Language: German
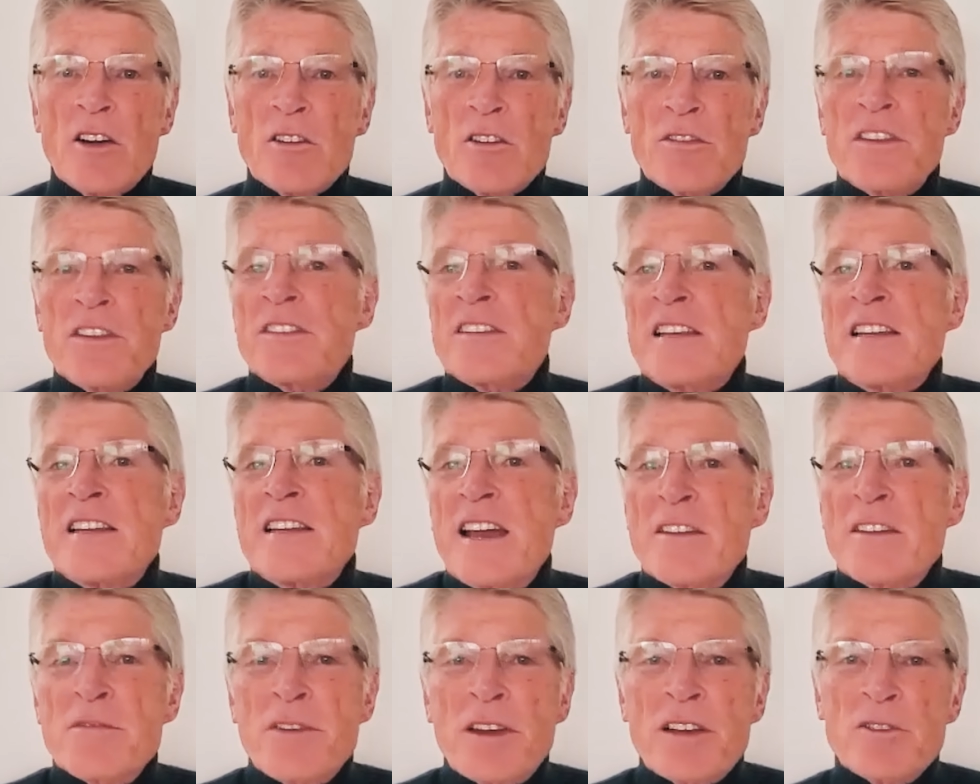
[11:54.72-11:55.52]
Und wir
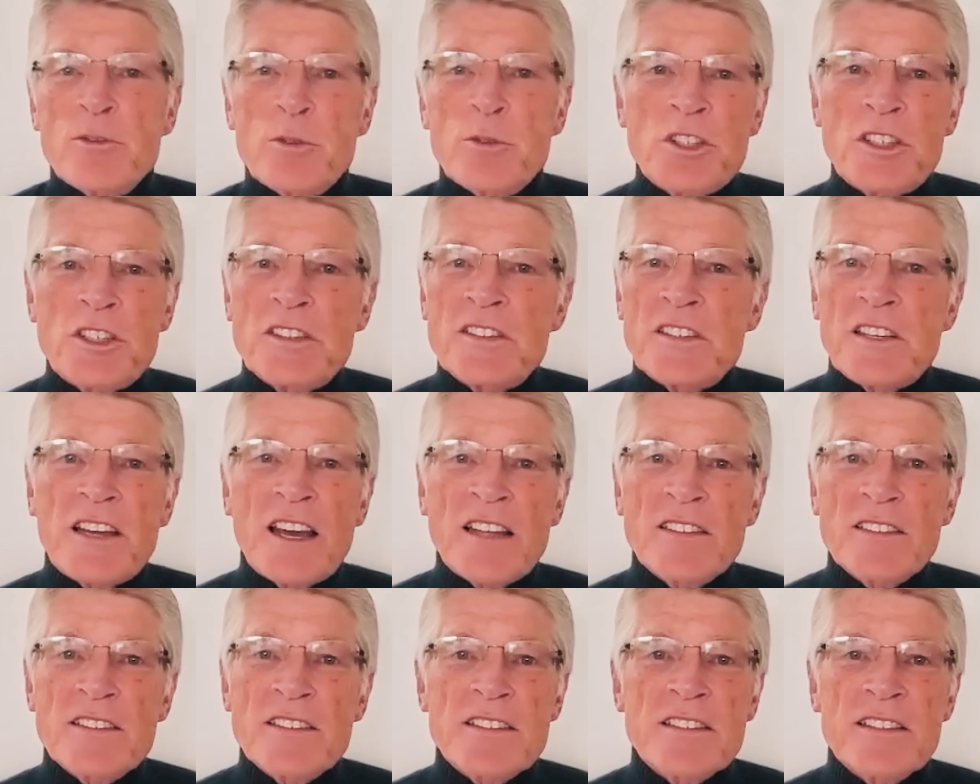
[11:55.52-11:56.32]
sehen einfach durch diese
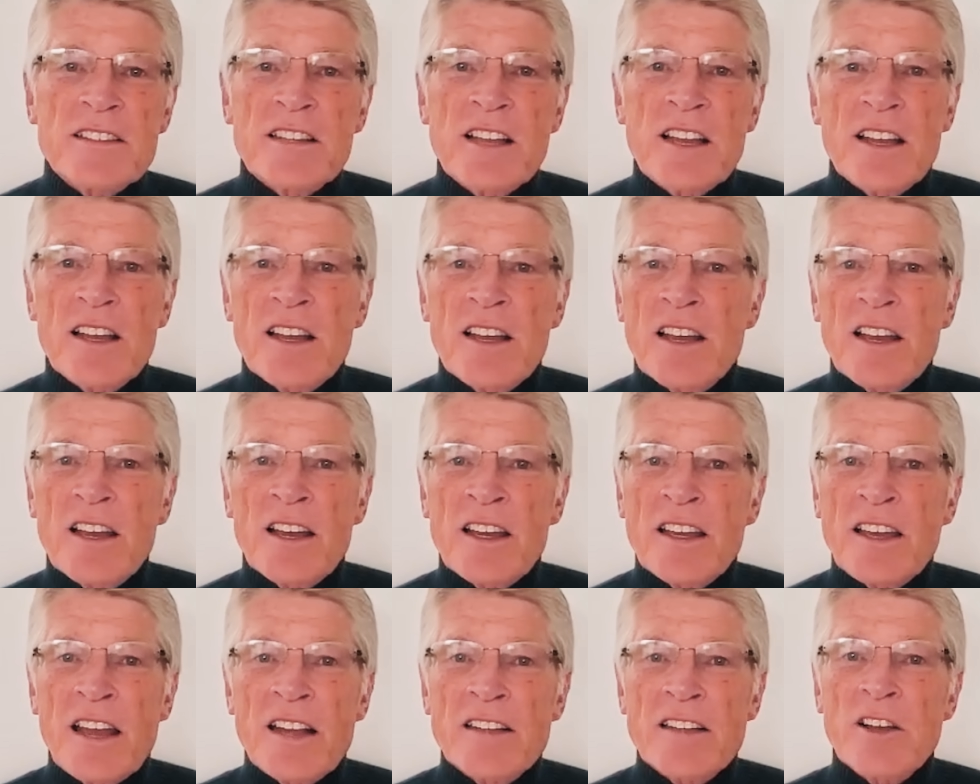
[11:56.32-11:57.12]
ganzen
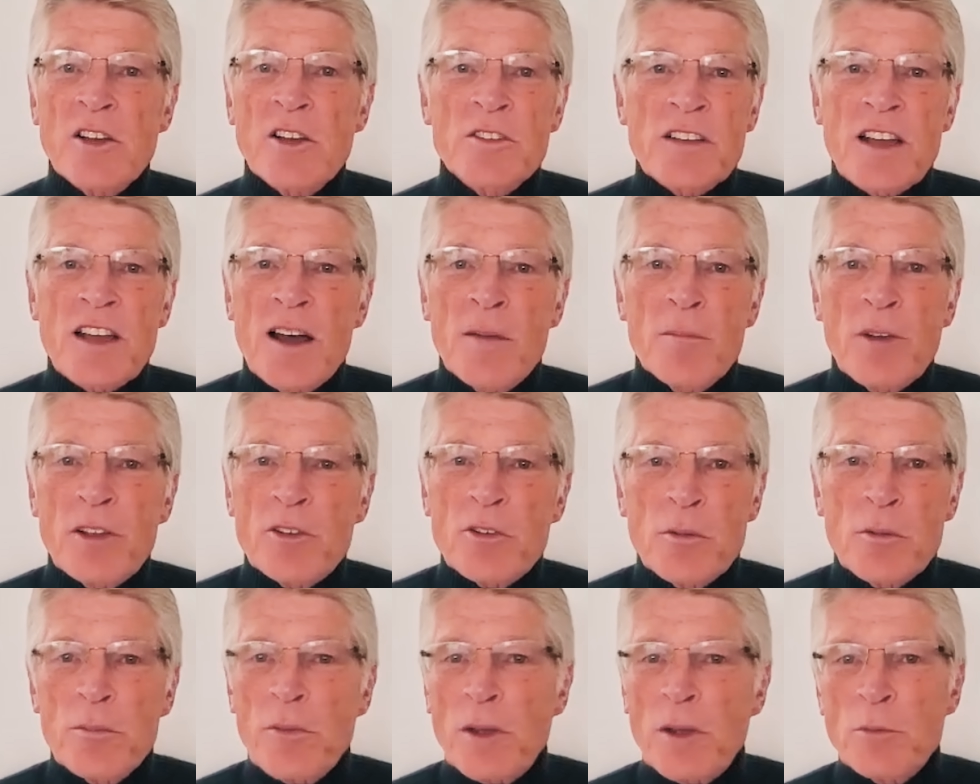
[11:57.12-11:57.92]
äh, äh Geldausgaben,
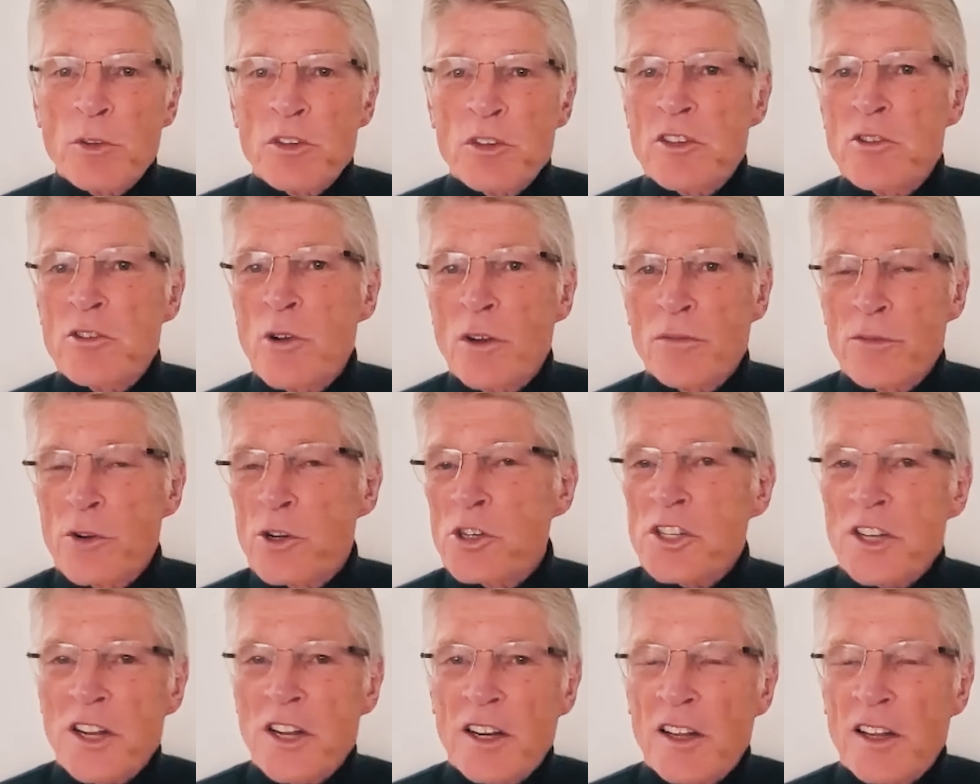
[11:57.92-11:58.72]
also man muss sich nur
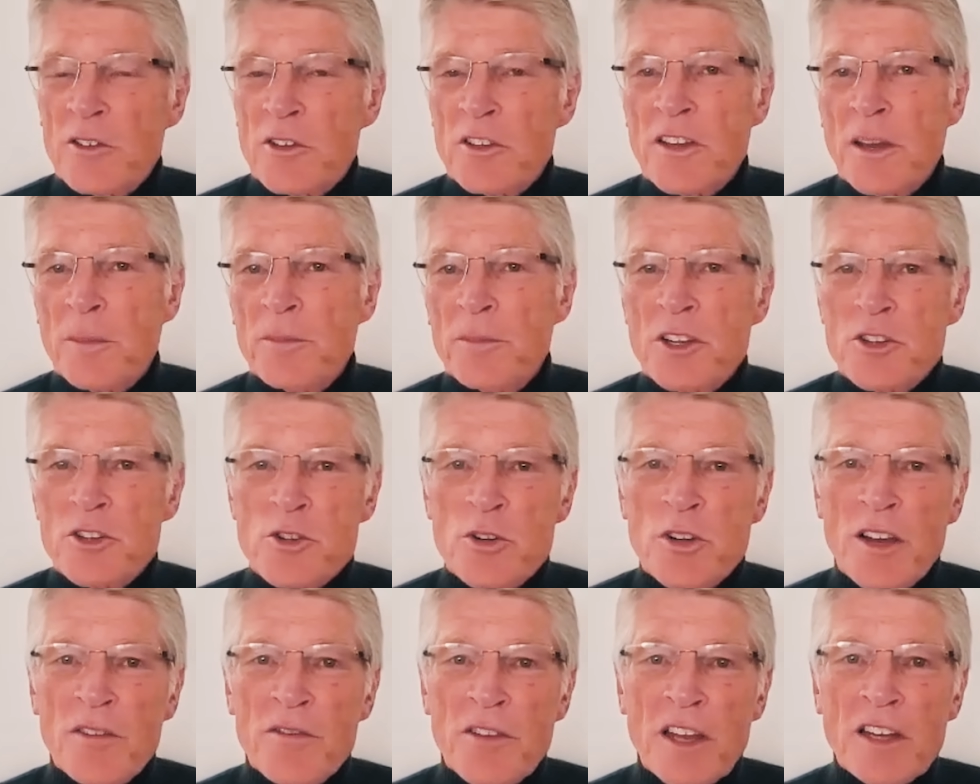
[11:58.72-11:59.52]
vorstellen, also ich habe es ja
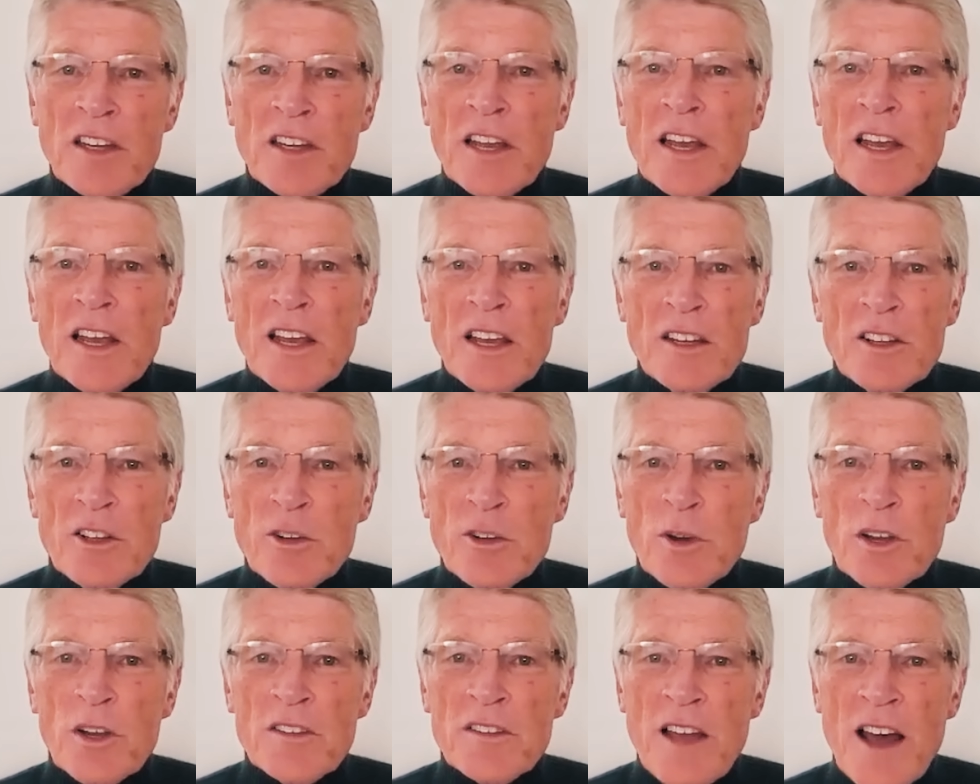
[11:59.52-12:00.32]
schon erwähnt,
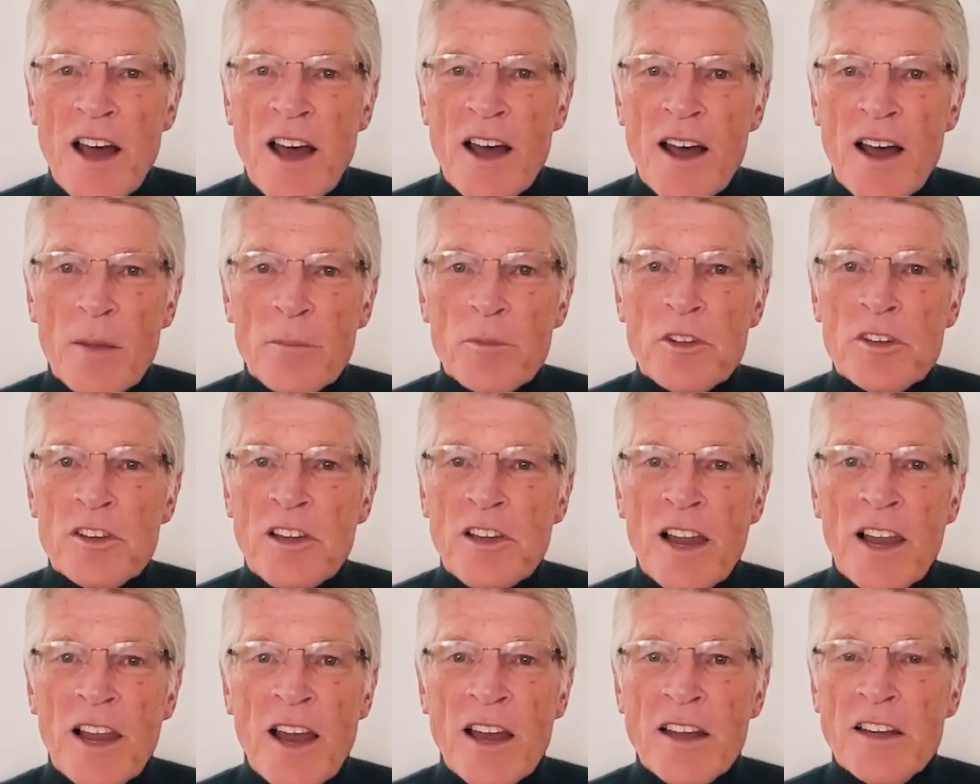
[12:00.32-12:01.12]
die USA haben
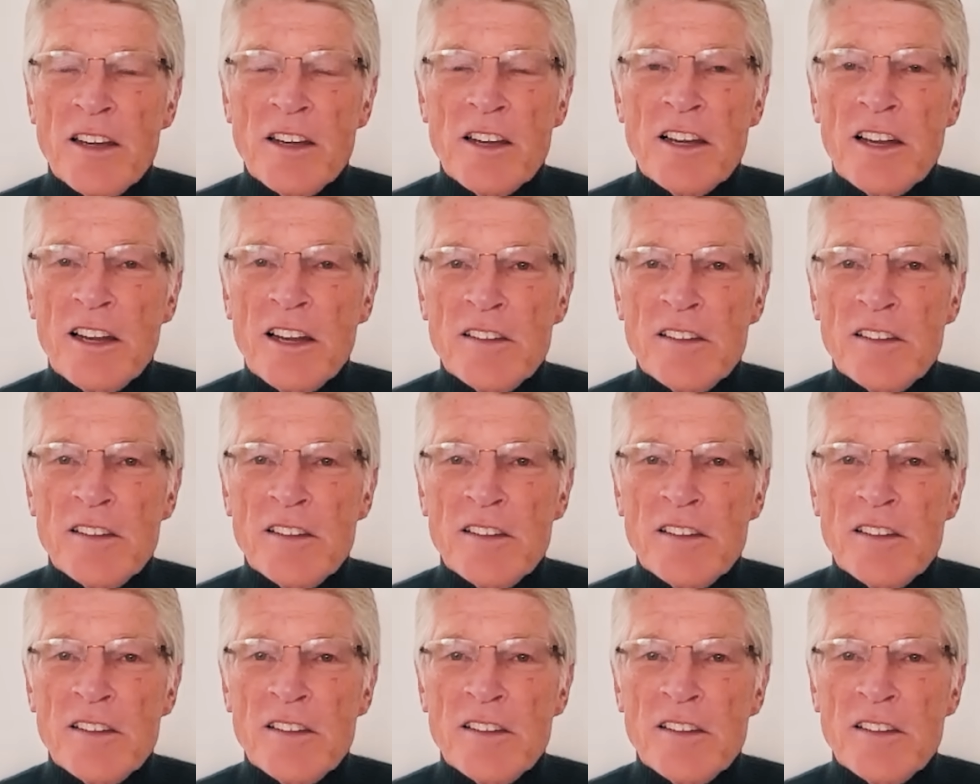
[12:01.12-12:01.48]
sich allein in den